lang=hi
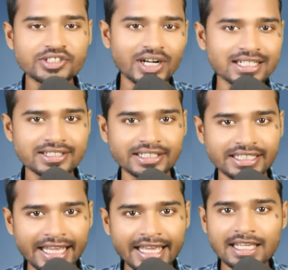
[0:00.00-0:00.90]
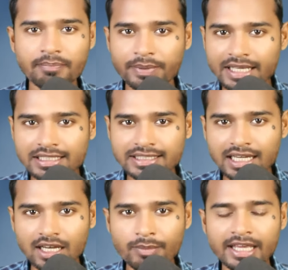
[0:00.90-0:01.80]
जान सकते हैं कि
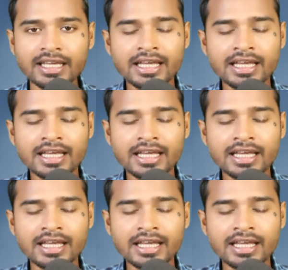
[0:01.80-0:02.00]
बीएसएनएल में